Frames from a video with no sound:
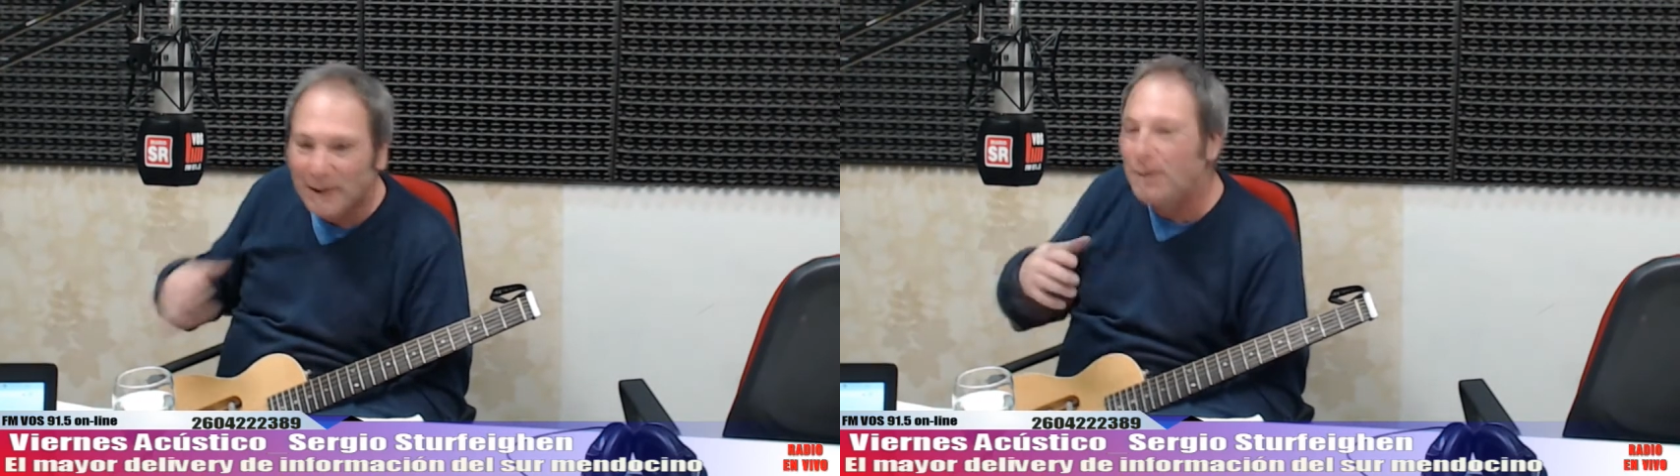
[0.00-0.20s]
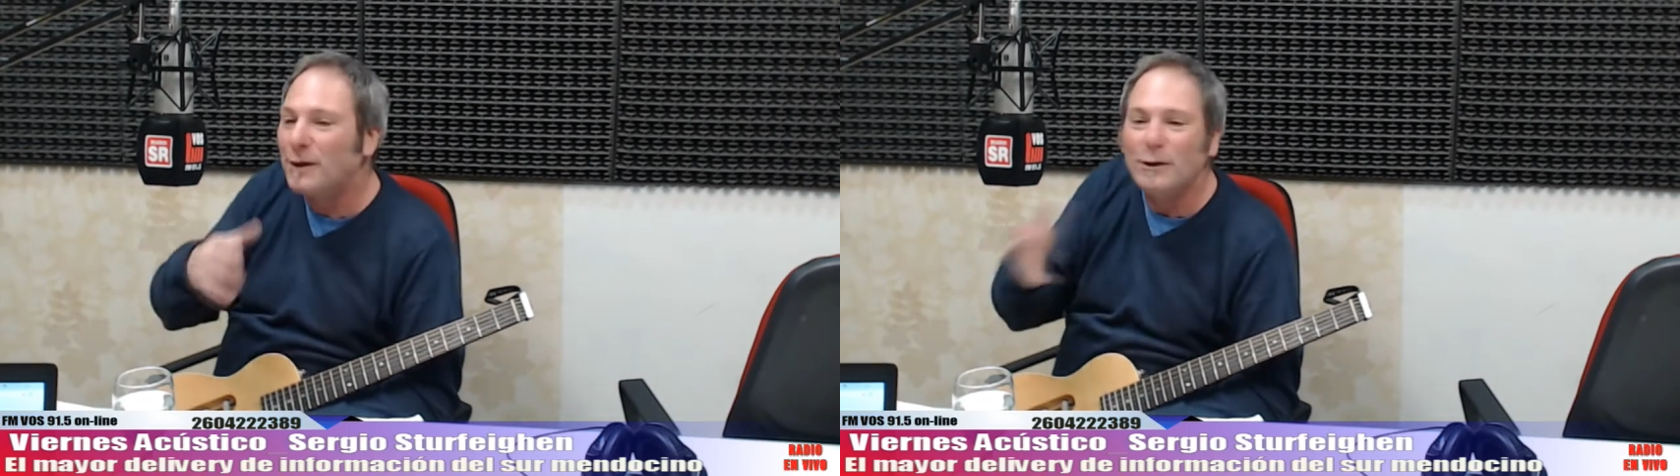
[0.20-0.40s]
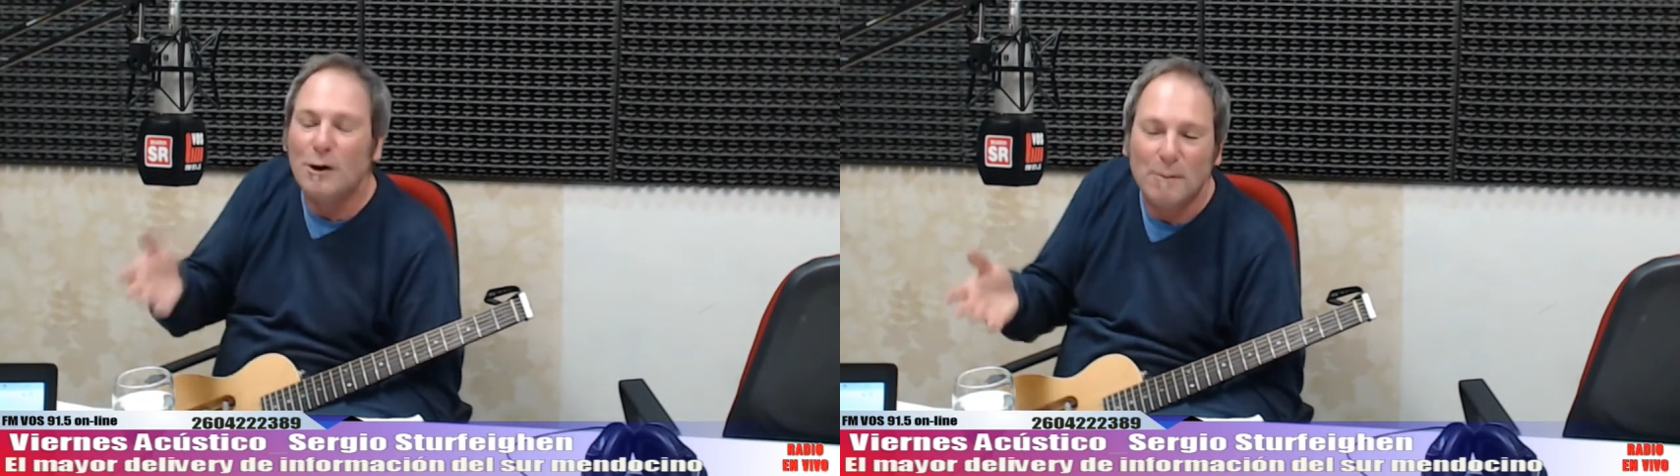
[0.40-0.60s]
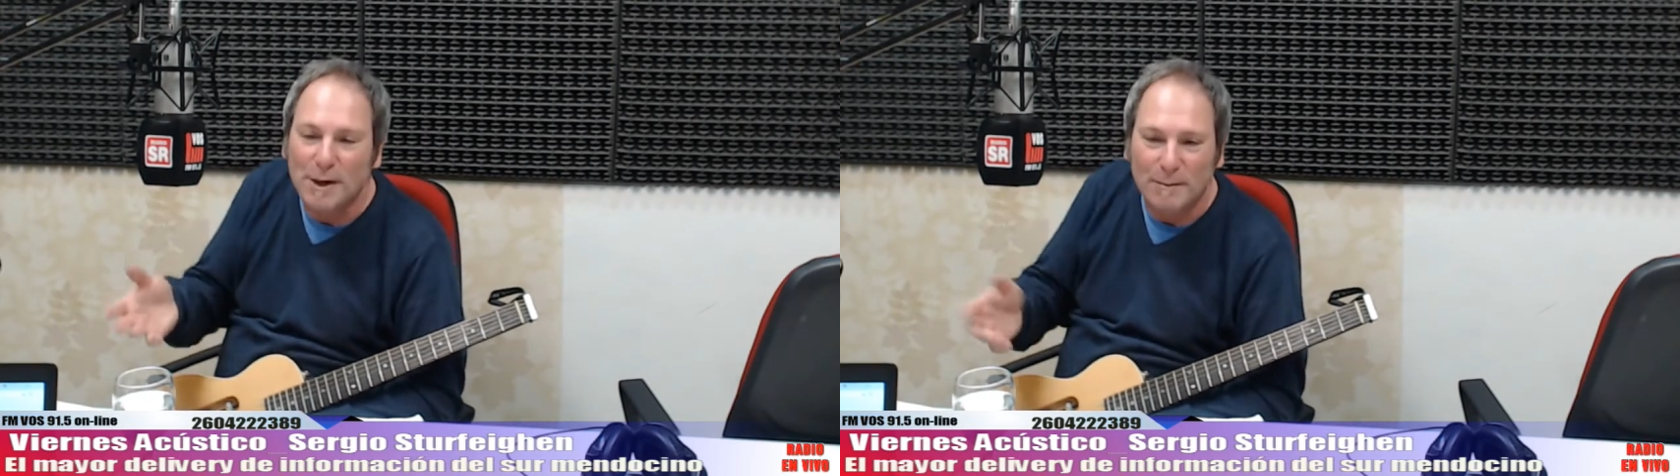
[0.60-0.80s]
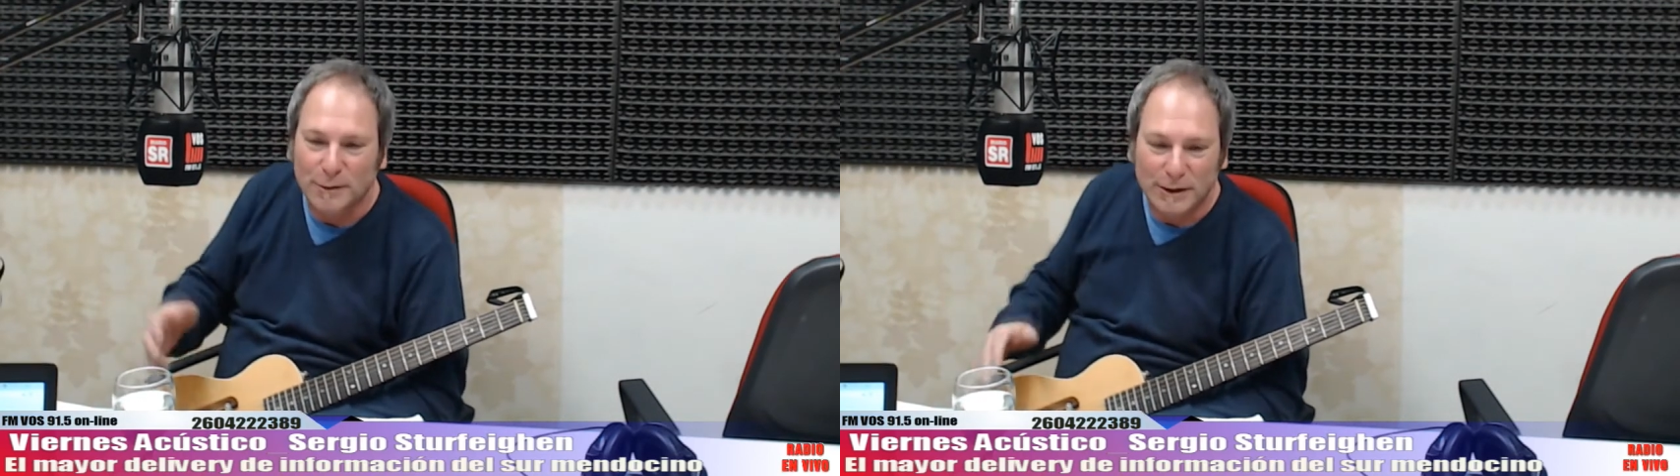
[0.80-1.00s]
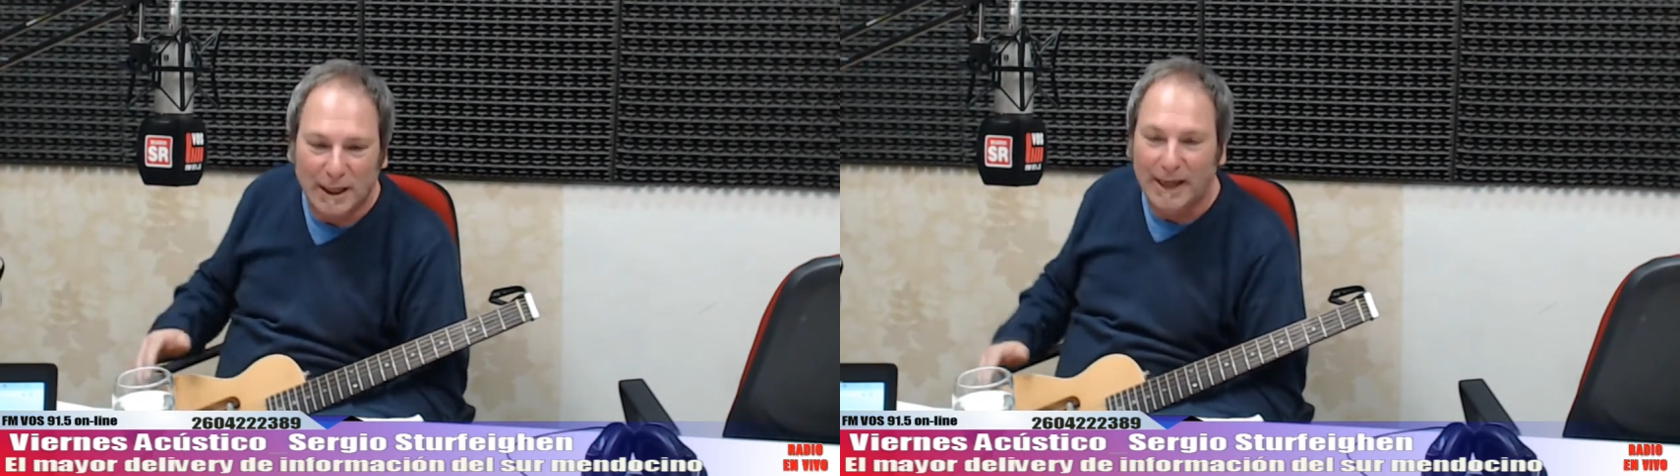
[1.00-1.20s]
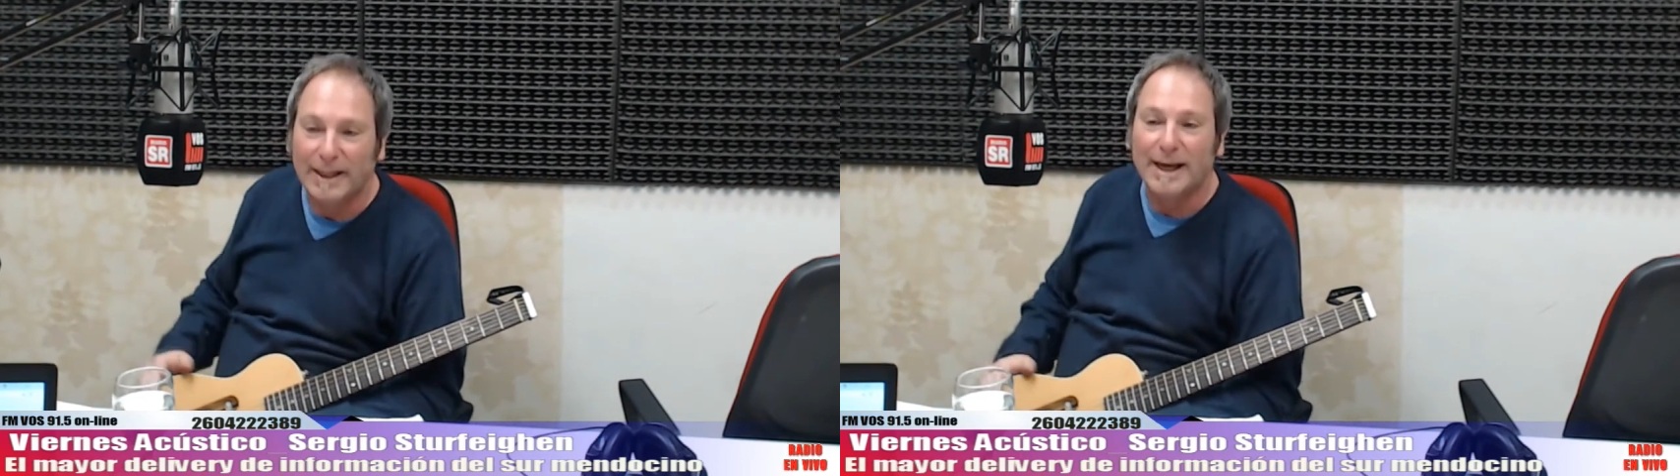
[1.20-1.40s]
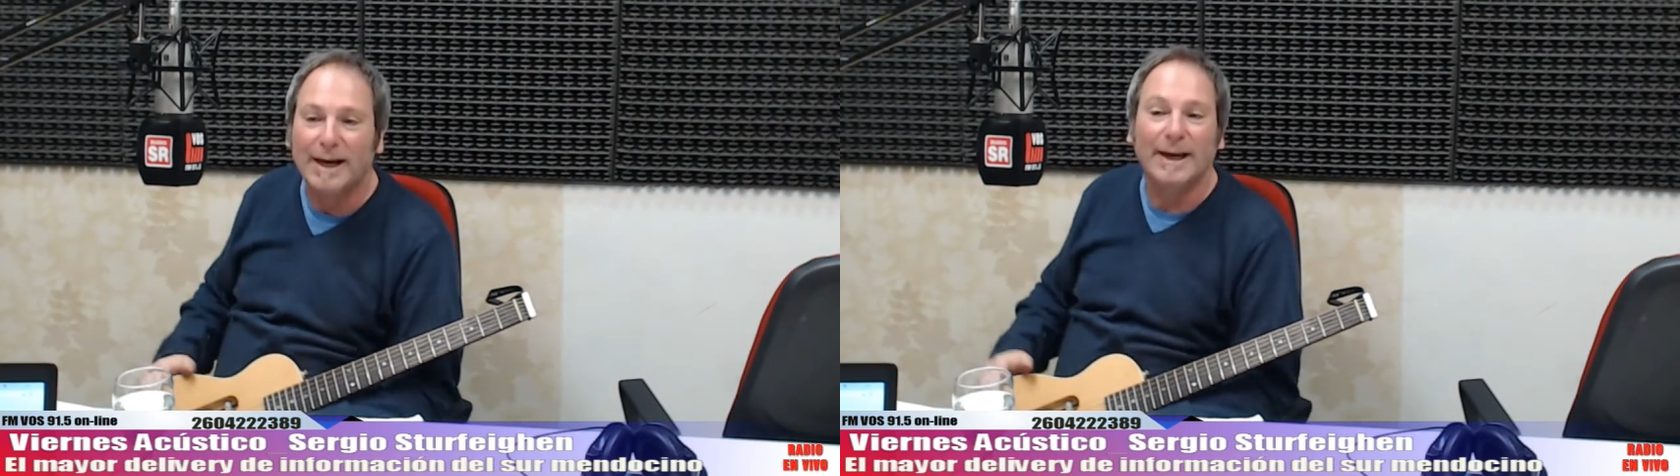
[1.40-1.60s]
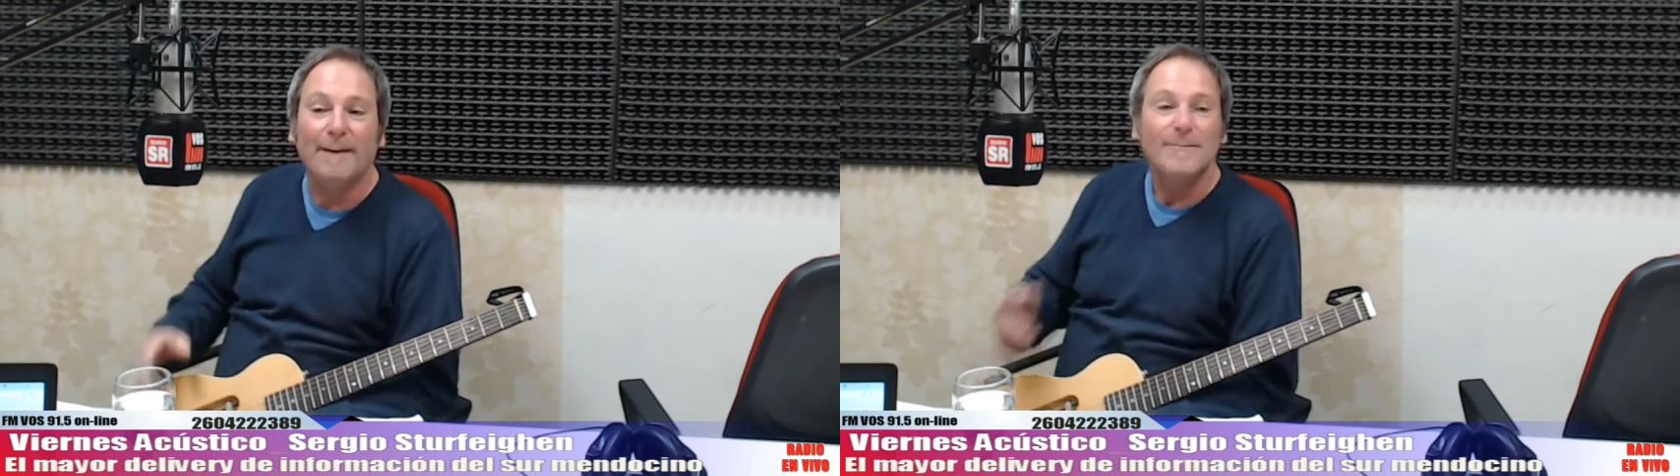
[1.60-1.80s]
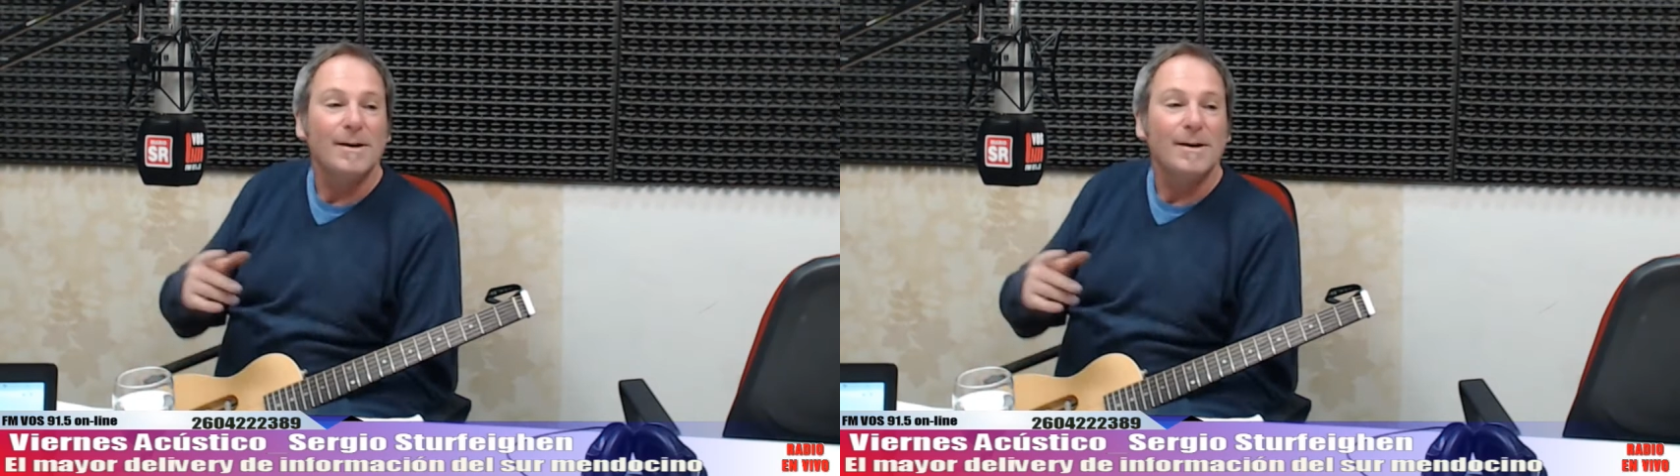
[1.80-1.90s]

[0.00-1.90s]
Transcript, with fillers: bueno, esto es lo mismo. O sea, la idea que